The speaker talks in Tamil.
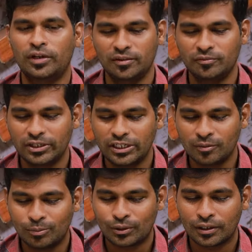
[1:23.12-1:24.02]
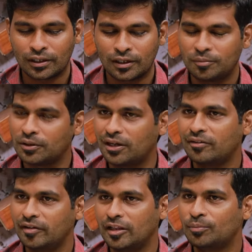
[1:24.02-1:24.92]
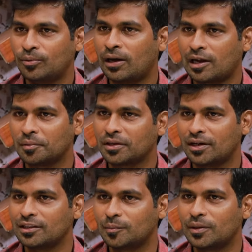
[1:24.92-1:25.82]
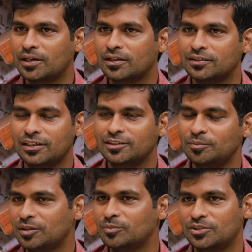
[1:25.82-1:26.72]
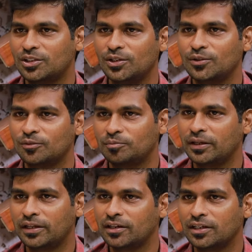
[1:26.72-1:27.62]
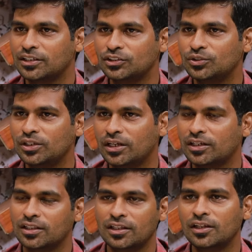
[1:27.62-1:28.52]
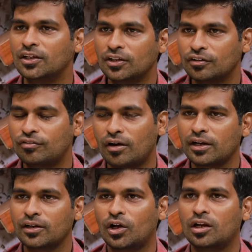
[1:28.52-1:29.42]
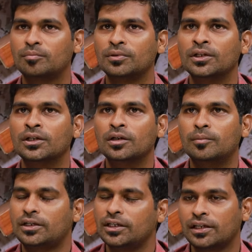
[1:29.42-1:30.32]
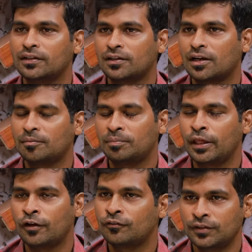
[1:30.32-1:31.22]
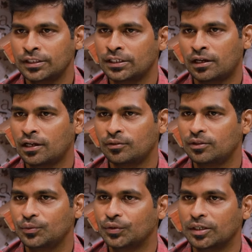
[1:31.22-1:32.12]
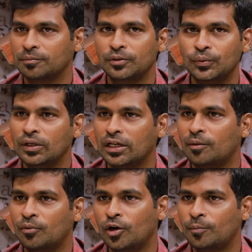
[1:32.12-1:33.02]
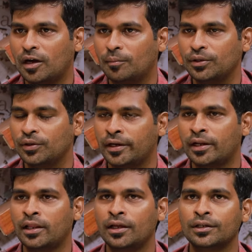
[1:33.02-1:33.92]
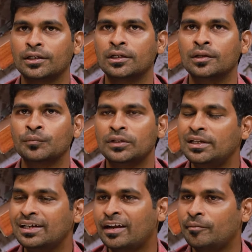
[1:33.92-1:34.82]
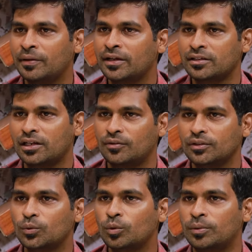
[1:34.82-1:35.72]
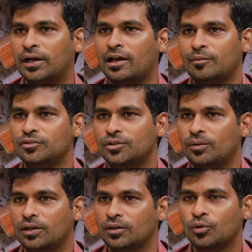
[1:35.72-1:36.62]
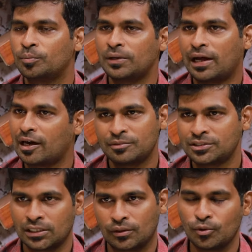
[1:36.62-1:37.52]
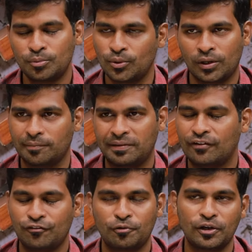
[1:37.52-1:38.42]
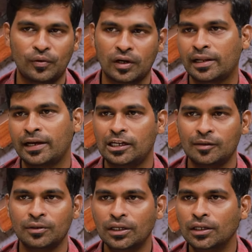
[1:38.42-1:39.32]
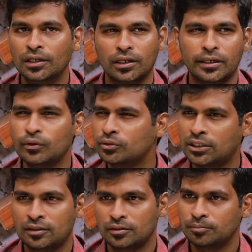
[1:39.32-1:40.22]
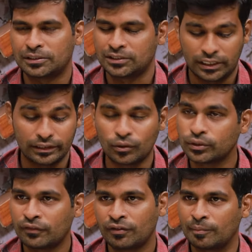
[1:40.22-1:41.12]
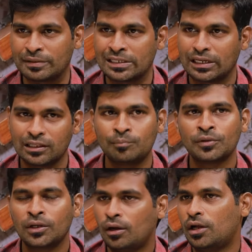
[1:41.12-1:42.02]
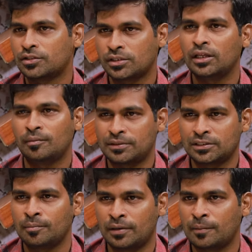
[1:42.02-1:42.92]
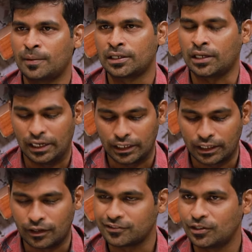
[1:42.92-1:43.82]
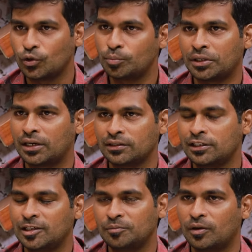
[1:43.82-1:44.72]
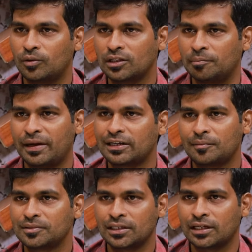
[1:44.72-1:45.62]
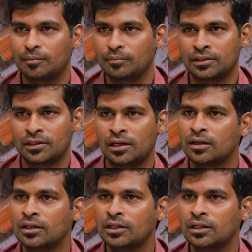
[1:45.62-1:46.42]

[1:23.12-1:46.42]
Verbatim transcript: ஒரு டீம் வெளியில் போகிறாங்க அப்படின்னா வெளியே போக ஆரம்பிக்கிறாங்கன்னா இந்த மாதிரியான சில சிம்டம்ஸ் தெரியும் பிளேயர்களுக்கு இன்ஜுரி ஆகிறது ஃபாரின் காலப் பட் இன்கேஸ் ஆனால் பிளே ஆஃப் வந்துட்டாங்கன்னா அது இவங்களுக்கு இவங்களுக்கு அமோகமாக அமையும் ஏன்னா நிறைய பேர் இங்கிலாந்து பிளேயர்ஸ் எல்லாம் வந்து கூப்பிட ஆரம்பிச்சிருவாங்க கூப்பிட ஆரம்பிச்சிட்டாங்க கூப்பிட்டுருவாங்க பிளே ஆஃப் போயிடுவாங்க நிறைய டீம் நியூசிலாந்து பிரச்சனை கிடையாது சவுத் ஆஃப்ரிக்கா பிரச்சனை கிடையாது ஆஸ்திரேலியா பிரச்சனை பண்ண மாட்டாங்கன்னு நினைக்கிறேன் ஆஸ்திரேலியா கூப்பிட்டாங்கன்னா சில டீம் அவ்வளோதான் பேட் கமெண்ட்ஸ்லாம் கிளம்புறதுக்கான